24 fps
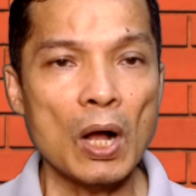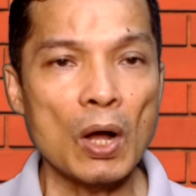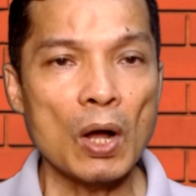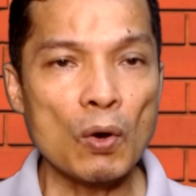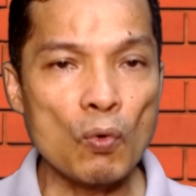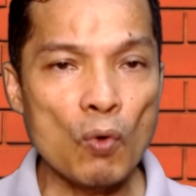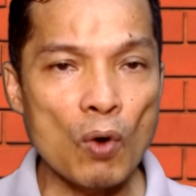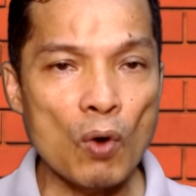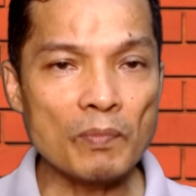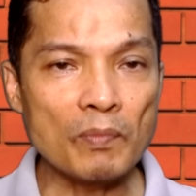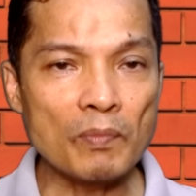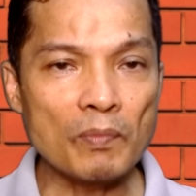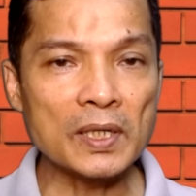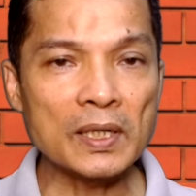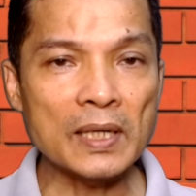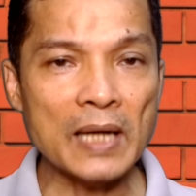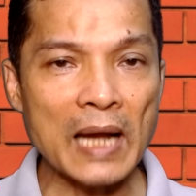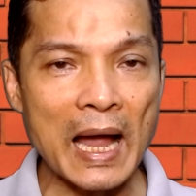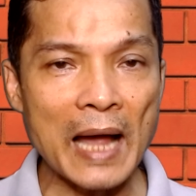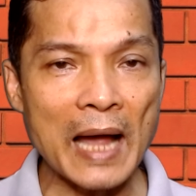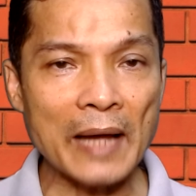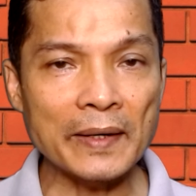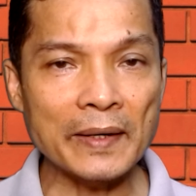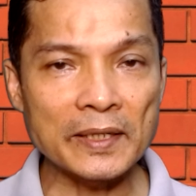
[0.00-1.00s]
รวมถึง
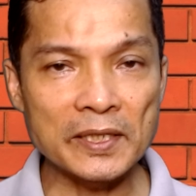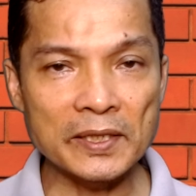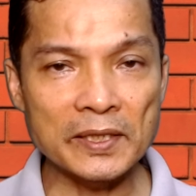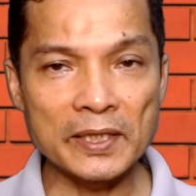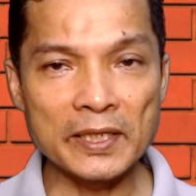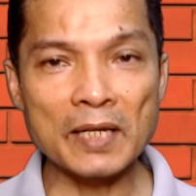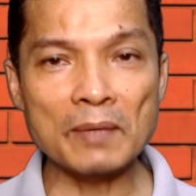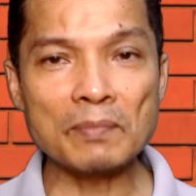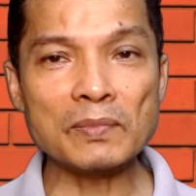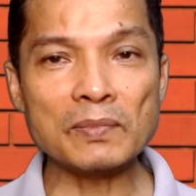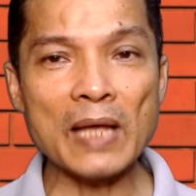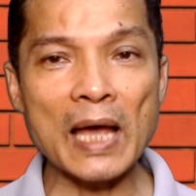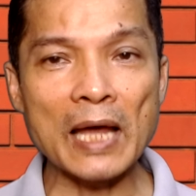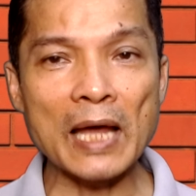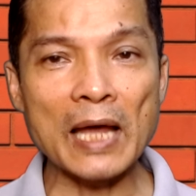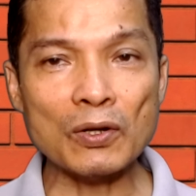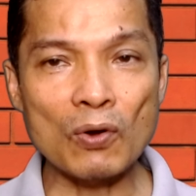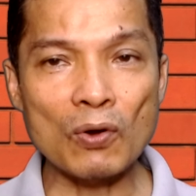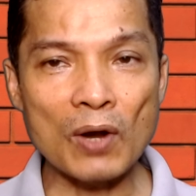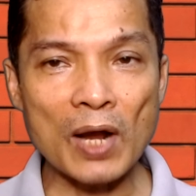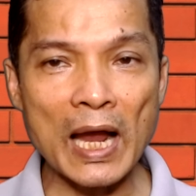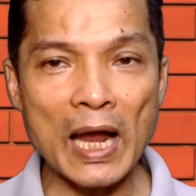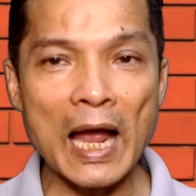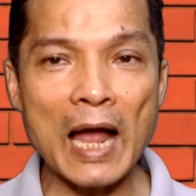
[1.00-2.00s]
ค่าดัชนีน้ำตาลของ
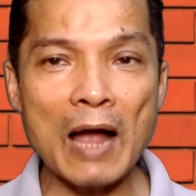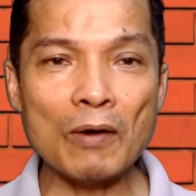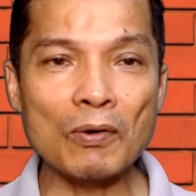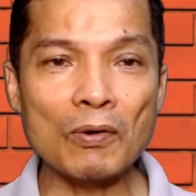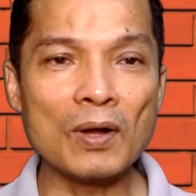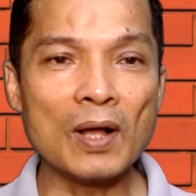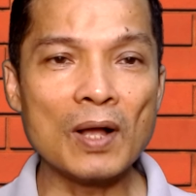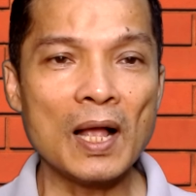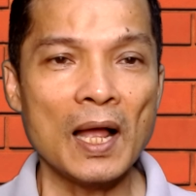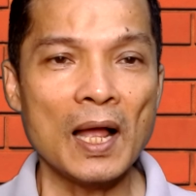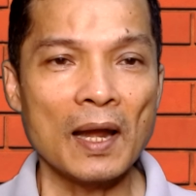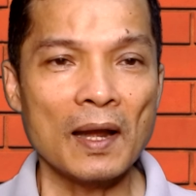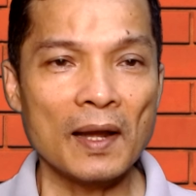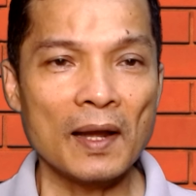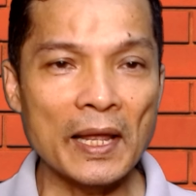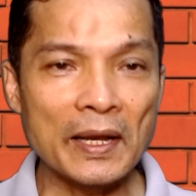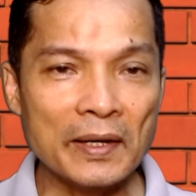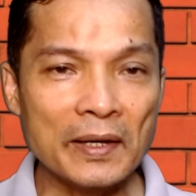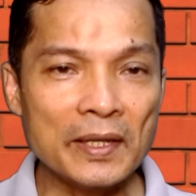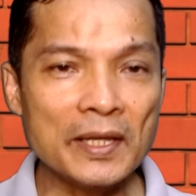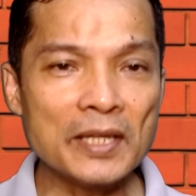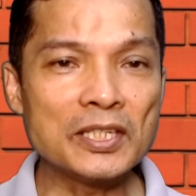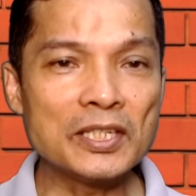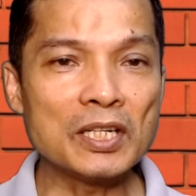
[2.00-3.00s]
ข้าว และ
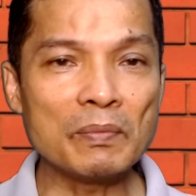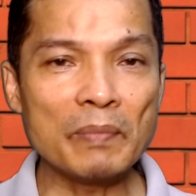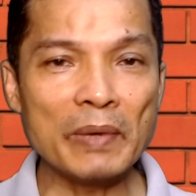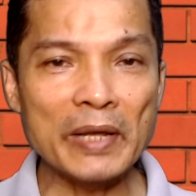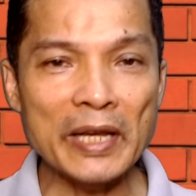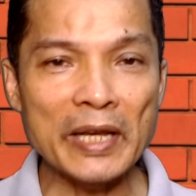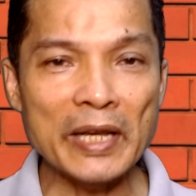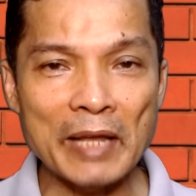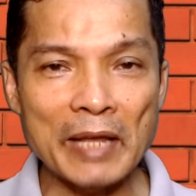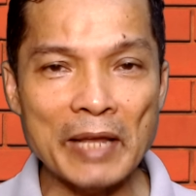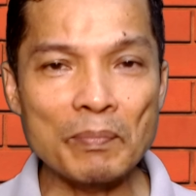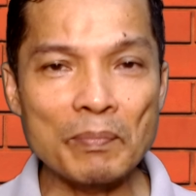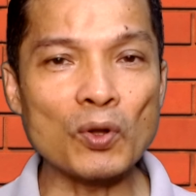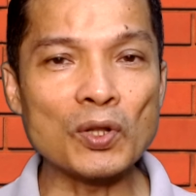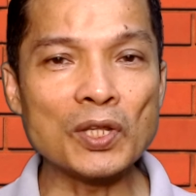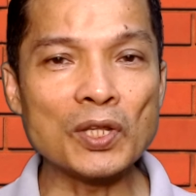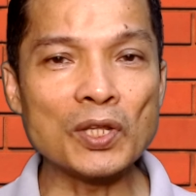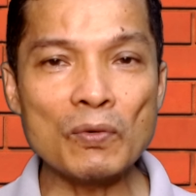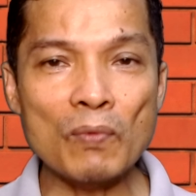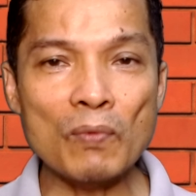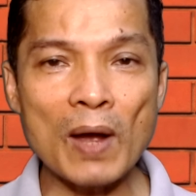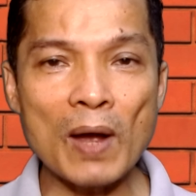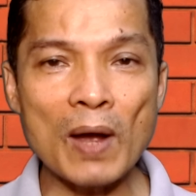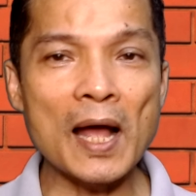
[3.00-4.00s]
นี่จึงเป็นเหตุผลที่
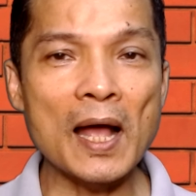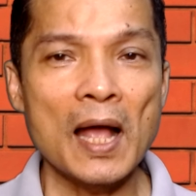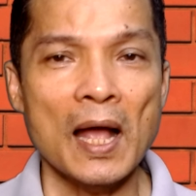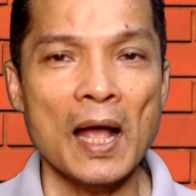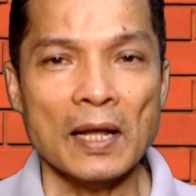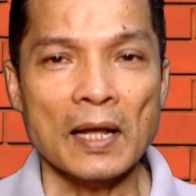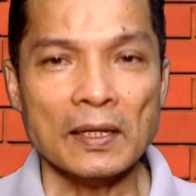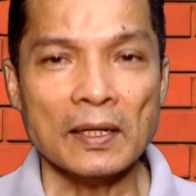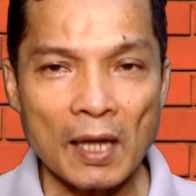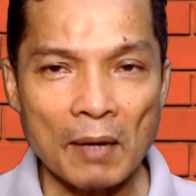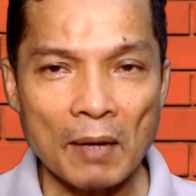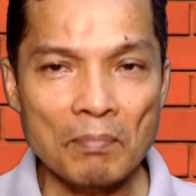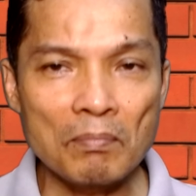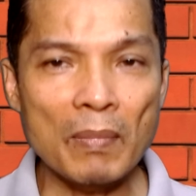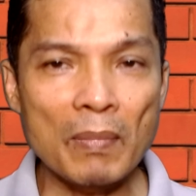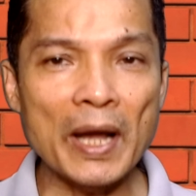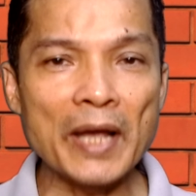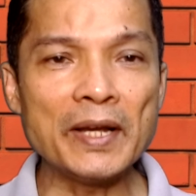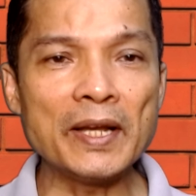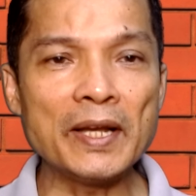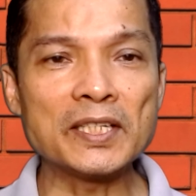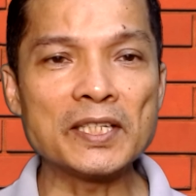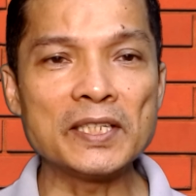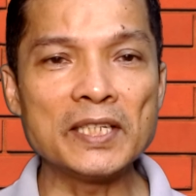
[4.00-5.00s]
ว่าทำไม
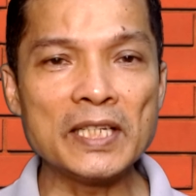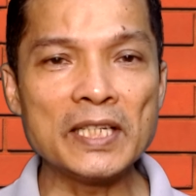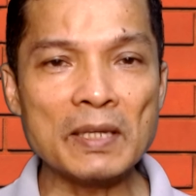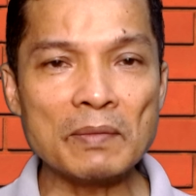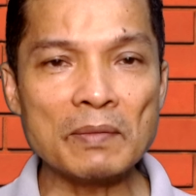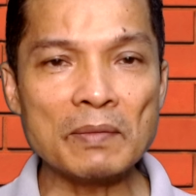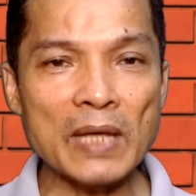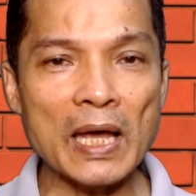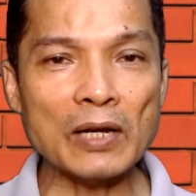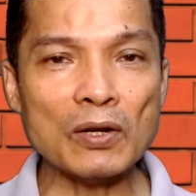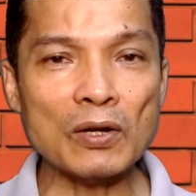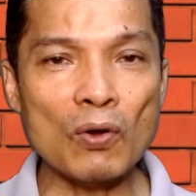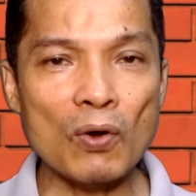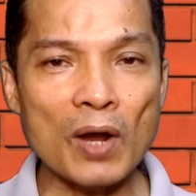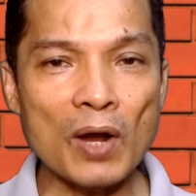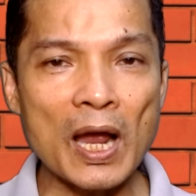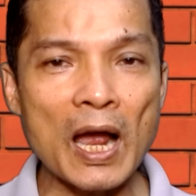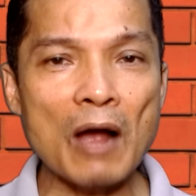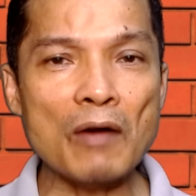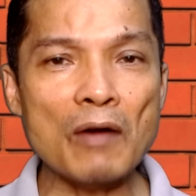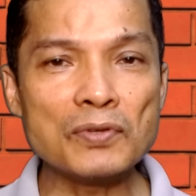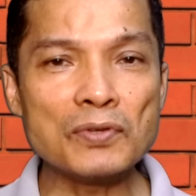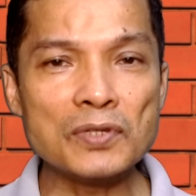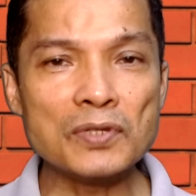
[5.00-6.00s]
ดัชนีน้ำตาลของข้า
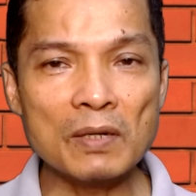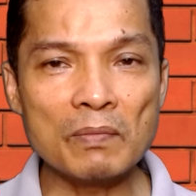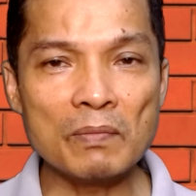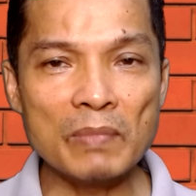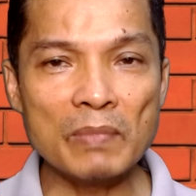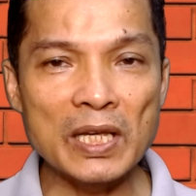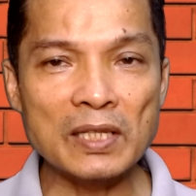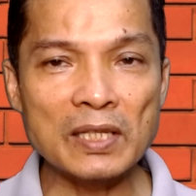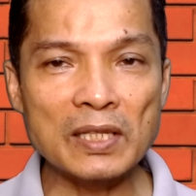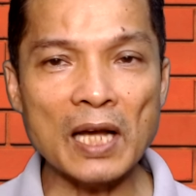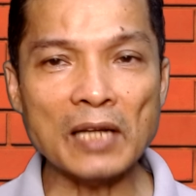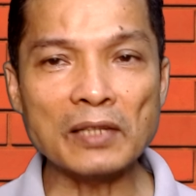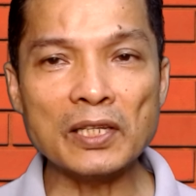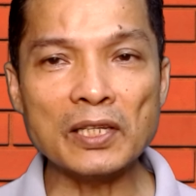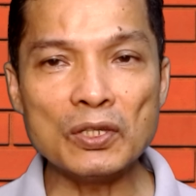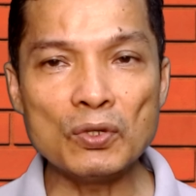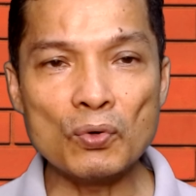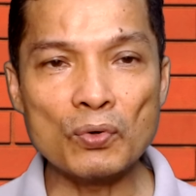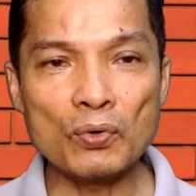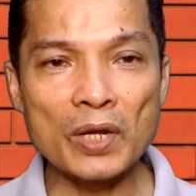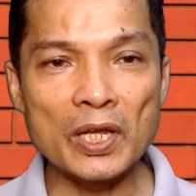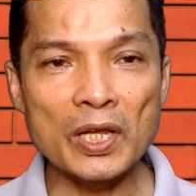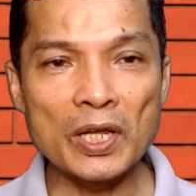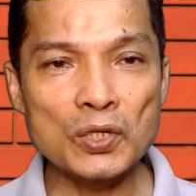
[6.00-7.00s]
วจึงมีทั้งที่อยู่
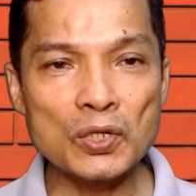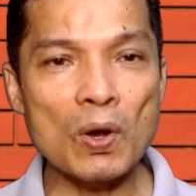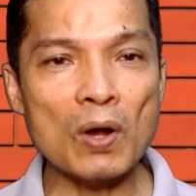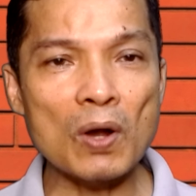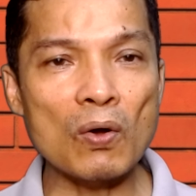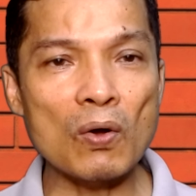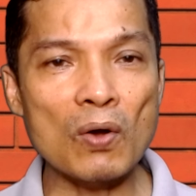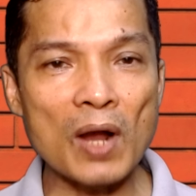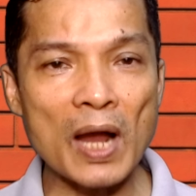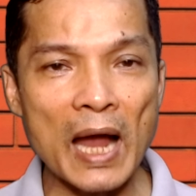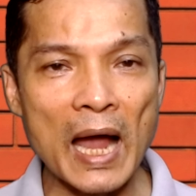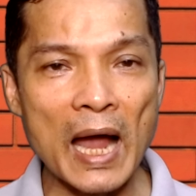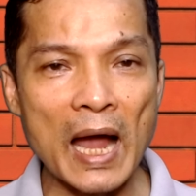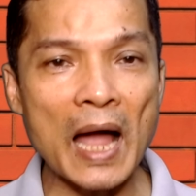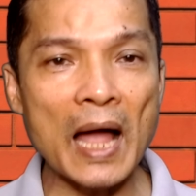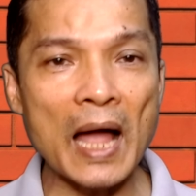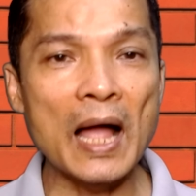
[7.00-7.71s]
ในช่วงของค่า